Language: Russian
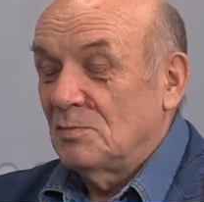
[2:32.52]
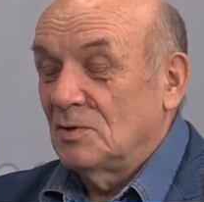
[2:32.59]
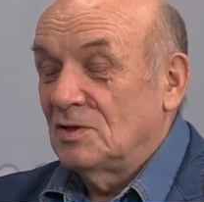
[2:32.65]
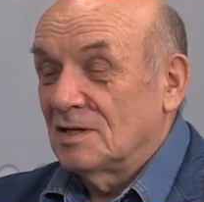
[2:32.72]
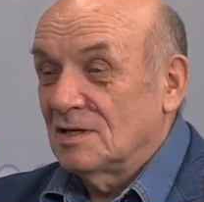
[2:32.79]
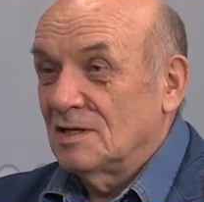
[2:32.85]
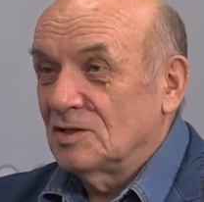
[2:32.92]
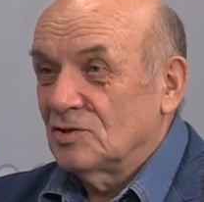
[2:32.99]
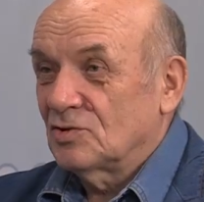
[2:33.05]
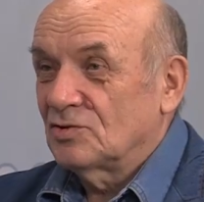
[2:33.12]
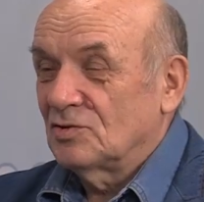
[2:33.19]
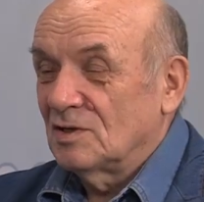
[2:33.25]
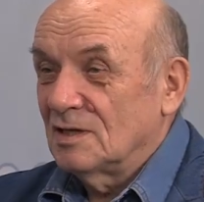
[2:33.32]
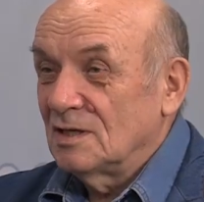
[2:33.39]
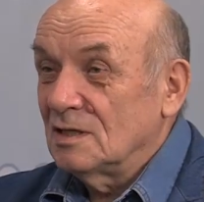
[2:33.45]
полагаю,
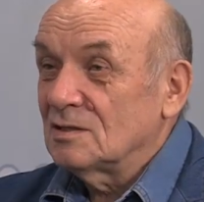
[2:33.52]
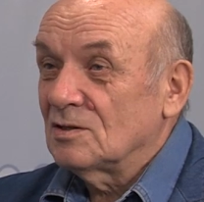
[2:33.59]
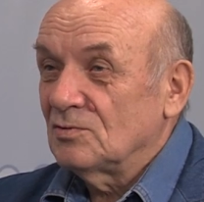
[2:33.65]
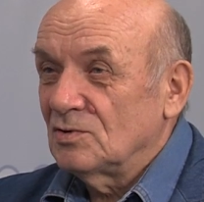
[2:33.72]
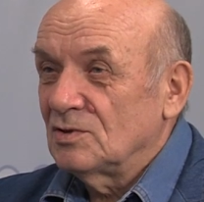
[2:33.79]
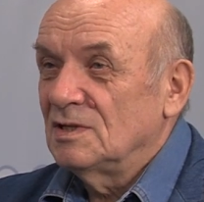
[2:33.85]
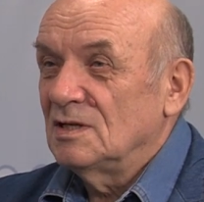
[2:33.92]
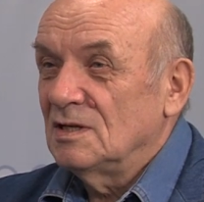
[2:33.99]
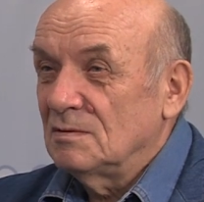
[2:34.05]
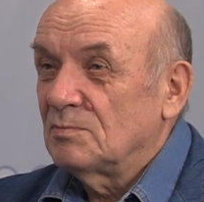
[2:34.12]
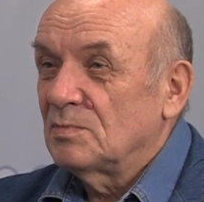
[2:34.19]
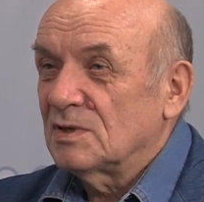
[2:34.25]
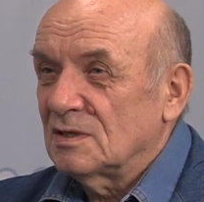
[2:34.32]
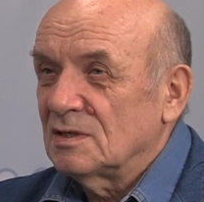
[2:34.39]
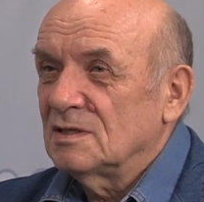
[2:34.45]
что этого не
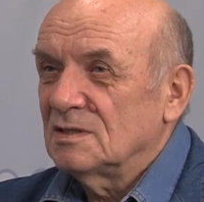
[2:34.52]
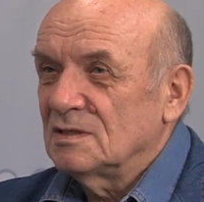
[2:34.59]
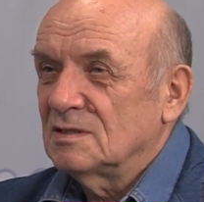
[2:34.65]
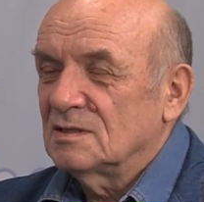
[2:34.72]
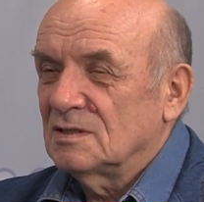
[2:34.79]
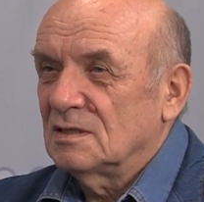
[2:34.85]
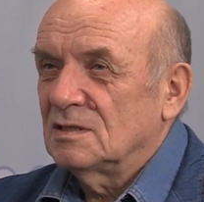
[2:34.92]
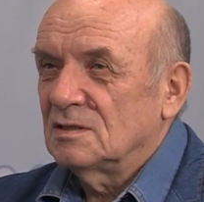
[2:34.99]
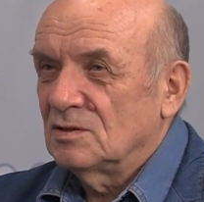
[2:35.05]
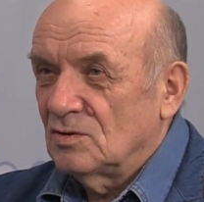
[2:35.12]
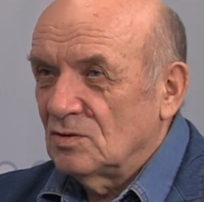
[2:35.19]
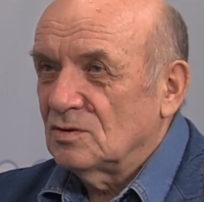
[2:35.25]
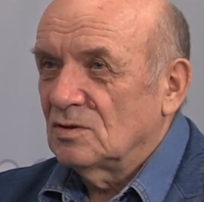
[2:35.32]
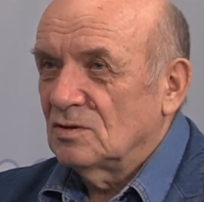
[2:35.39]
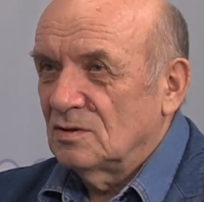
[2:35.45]

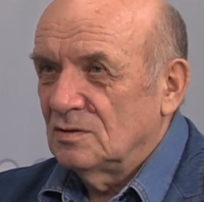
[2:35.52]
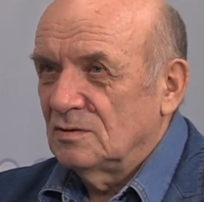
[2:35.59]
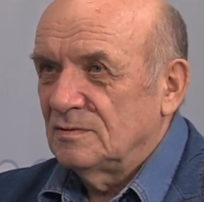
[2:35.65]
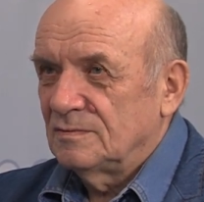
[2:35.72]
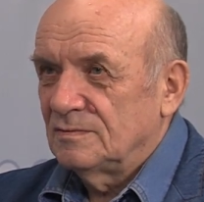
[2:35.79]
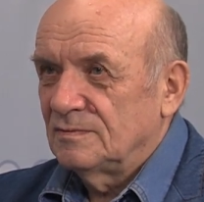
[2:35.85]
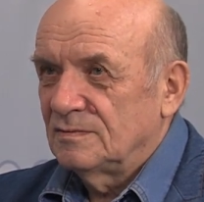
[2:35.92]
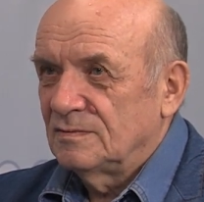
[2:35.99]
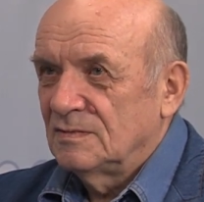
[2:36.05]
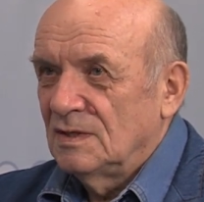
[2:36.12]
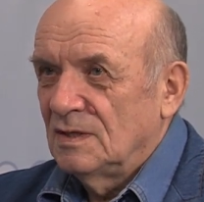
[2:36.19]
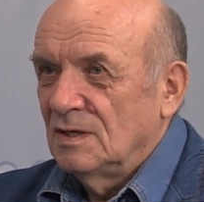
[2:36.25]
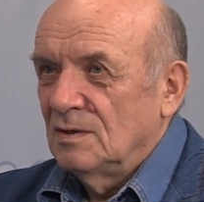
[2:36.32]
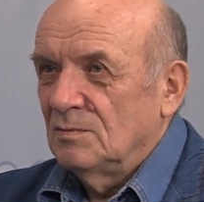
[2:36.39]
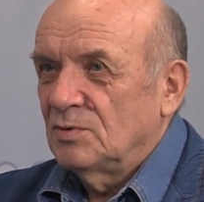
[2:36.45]
произойдет.
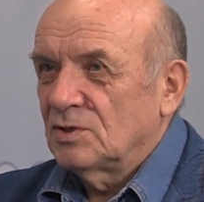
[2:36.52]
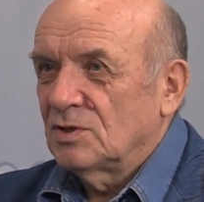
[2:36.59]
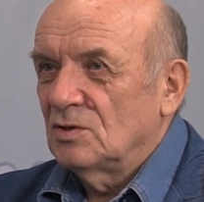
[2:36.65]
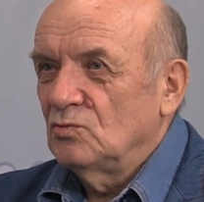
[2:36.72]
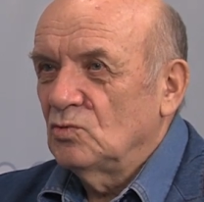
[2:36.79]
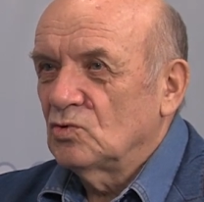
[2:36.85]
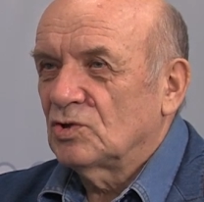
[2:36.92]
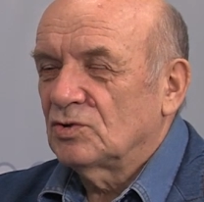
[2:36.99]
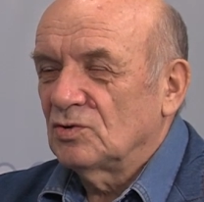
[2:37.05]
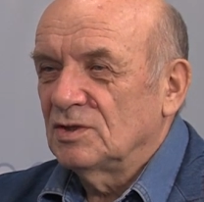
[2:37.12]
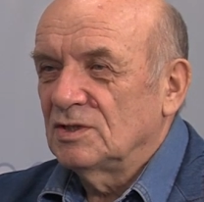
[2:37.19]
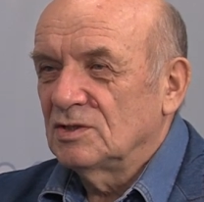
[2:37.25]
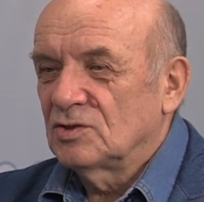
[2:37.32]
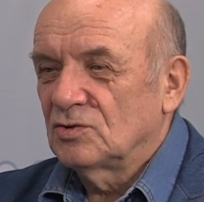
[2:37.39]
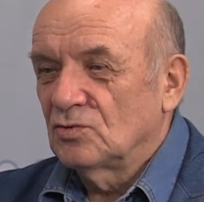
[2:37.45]
Ну. потому что
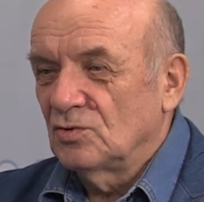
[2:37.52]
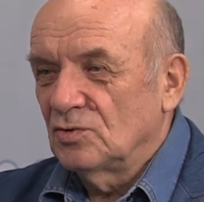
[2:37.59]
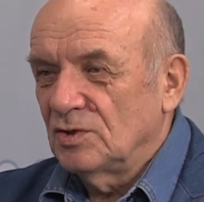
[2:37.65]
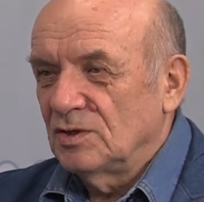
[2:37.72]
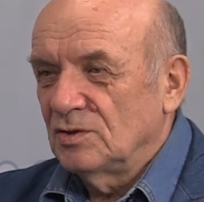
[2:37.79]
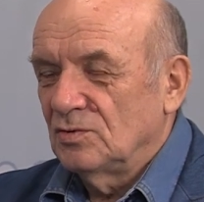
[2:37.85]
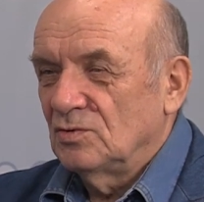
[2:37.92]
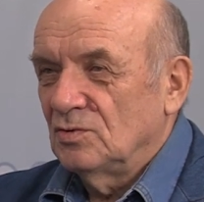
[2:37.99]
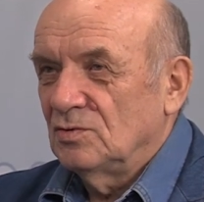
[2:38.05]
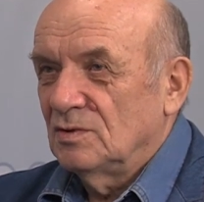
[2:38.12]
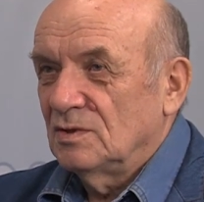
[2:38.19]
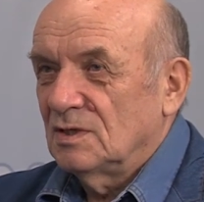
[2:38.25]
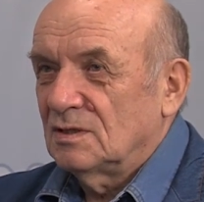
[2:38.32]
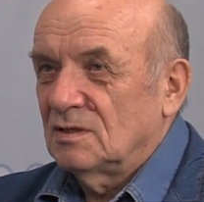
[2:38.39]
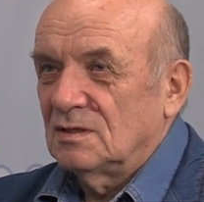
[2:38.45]
историю
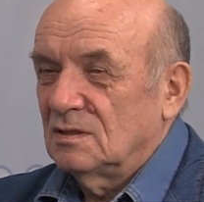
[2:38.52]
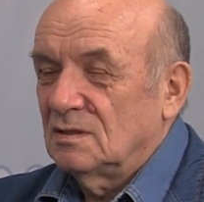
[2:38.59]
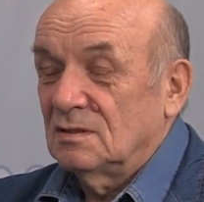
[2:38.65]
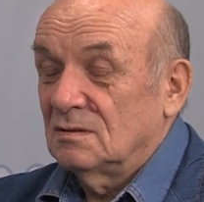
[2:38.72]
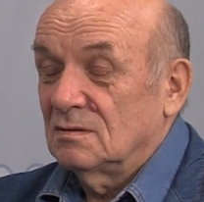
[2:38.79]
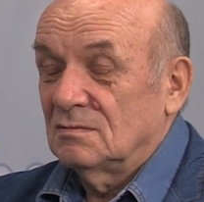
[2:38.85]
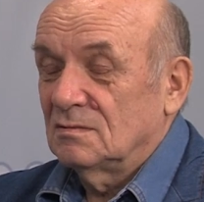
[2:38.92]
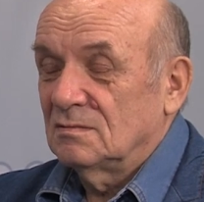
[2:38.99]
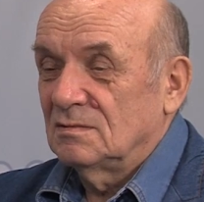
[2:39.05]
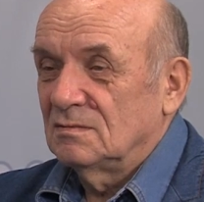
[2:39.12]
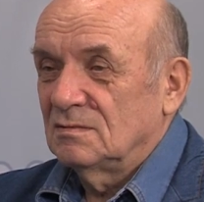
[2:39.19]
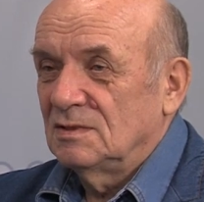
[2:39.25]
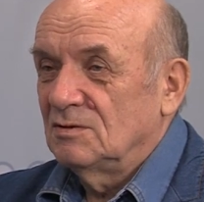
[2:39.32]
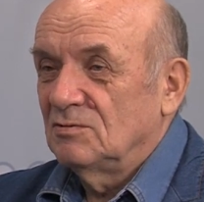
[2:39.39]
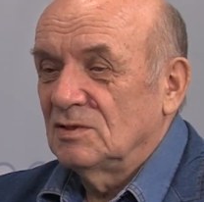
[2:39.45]
это
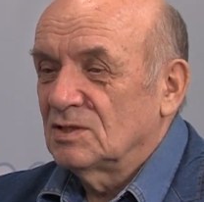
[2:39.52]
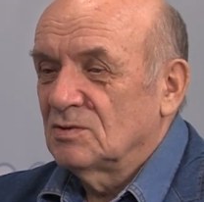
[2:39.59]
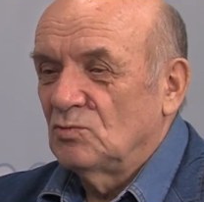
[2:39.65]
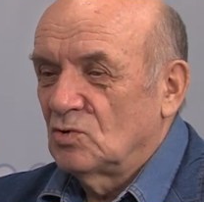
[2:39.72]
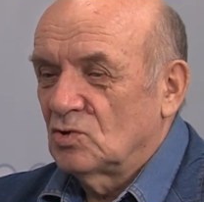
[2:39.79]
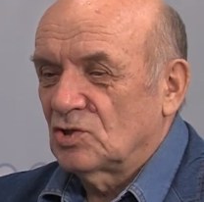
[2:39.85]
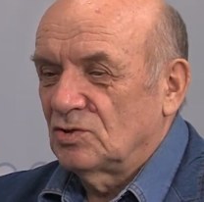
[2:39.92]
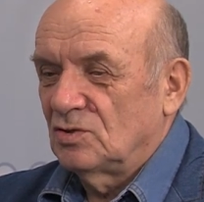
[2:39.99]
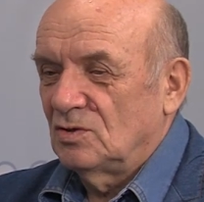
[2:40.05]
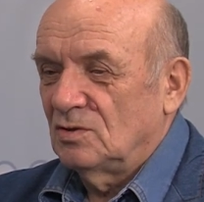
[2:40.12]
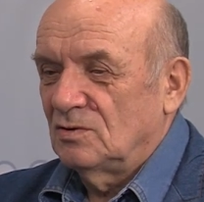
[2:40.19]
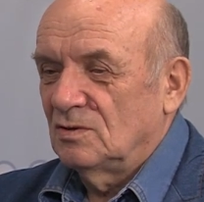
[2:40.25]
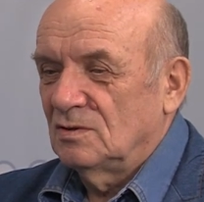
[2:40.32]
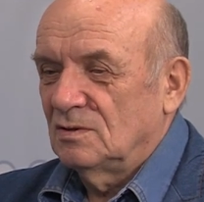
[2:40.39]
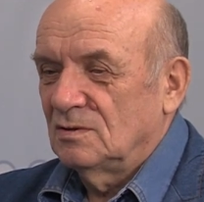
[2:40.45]

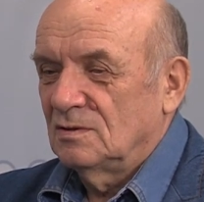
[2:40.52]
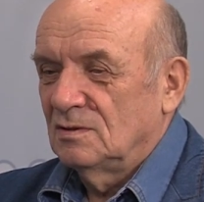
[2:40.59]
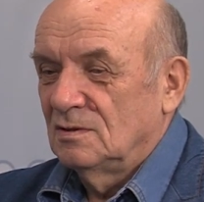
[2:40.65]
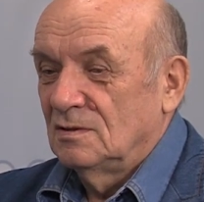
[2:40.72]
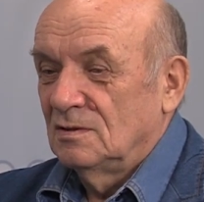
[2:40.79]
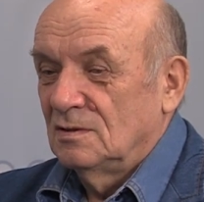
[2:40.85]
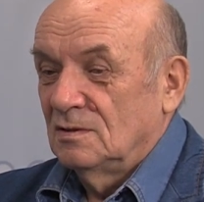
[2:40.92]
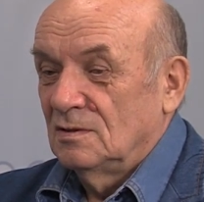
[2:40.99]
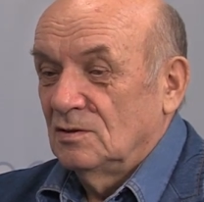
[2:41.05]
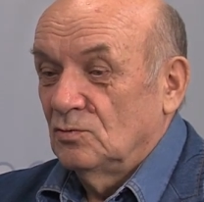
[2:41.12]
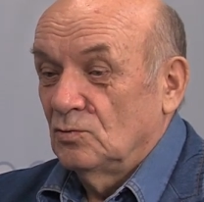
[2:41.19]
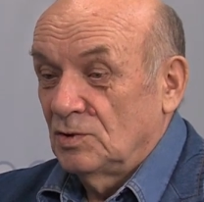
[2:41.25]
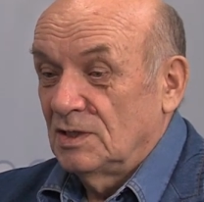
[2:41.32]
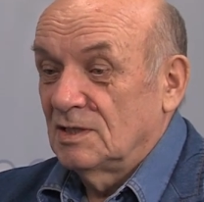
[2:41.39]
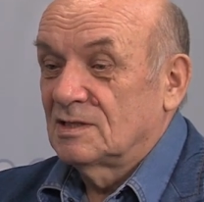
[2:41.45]
невозможно.
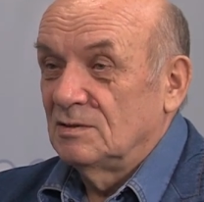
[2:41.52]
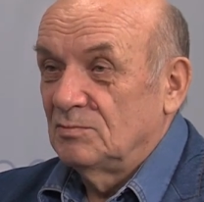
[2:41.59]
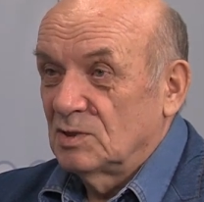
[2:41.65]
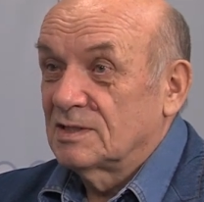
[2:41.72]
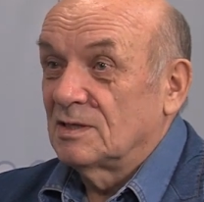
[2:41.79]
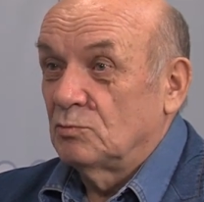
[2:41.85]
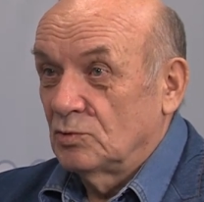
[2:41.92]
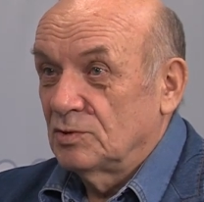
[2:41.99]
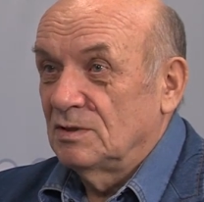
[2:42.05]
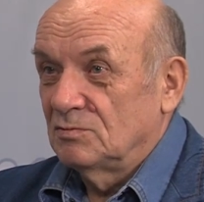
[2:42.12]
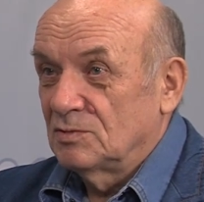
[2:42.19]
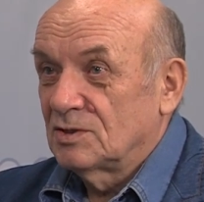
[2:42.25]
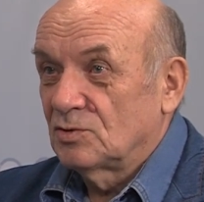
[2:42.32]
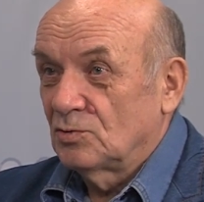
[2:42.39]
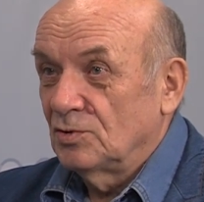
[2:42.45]
Ну, если мы
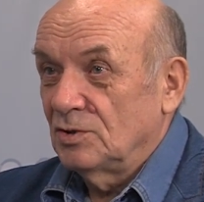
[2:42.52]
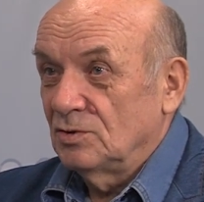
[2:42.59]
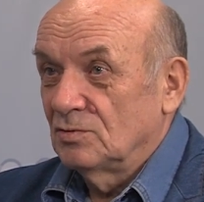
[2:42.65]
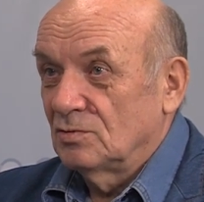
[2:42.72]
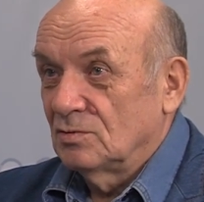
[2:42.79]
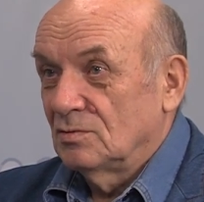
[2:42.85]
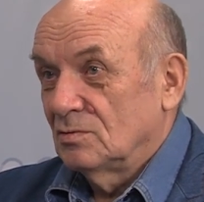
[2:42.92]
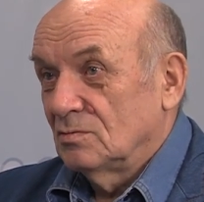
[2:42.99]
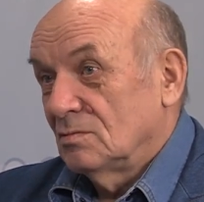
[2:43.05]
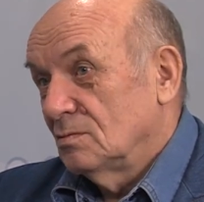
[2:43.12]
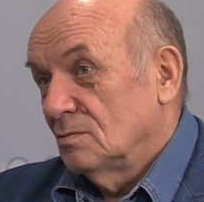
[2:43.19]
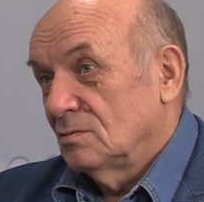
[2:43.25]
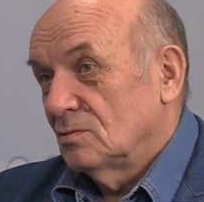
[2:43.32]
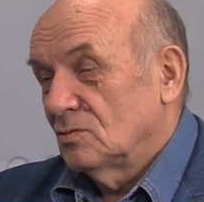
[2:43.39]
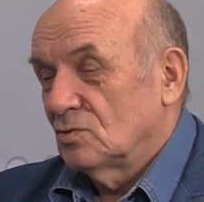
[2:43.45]
забудем историю,
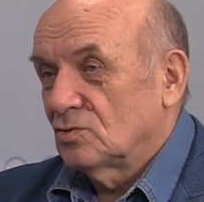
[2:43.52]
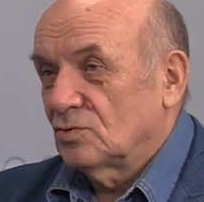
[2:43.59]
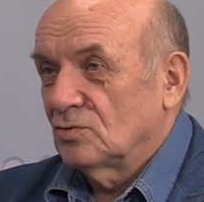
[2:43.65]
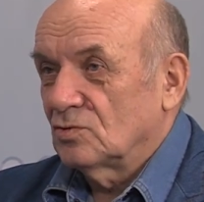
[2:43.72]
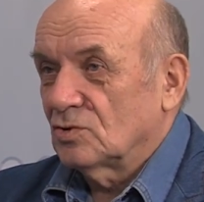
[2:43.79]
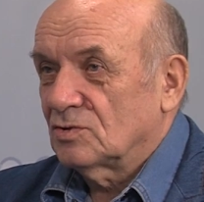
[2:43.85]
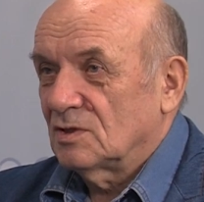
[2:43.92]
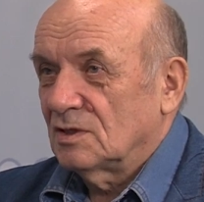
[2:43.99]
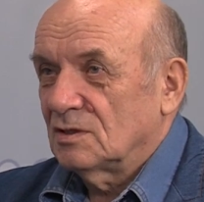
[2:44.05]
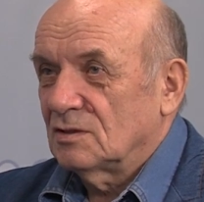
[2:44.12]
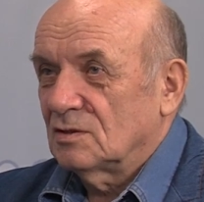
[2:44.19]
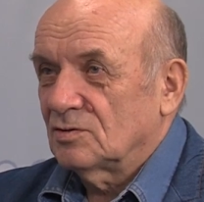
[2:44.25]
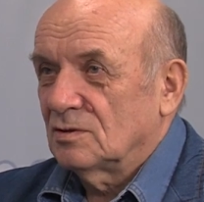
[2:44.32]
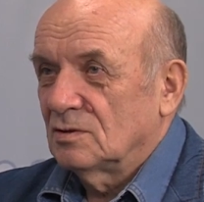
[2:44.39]
то что ж, это ну, же...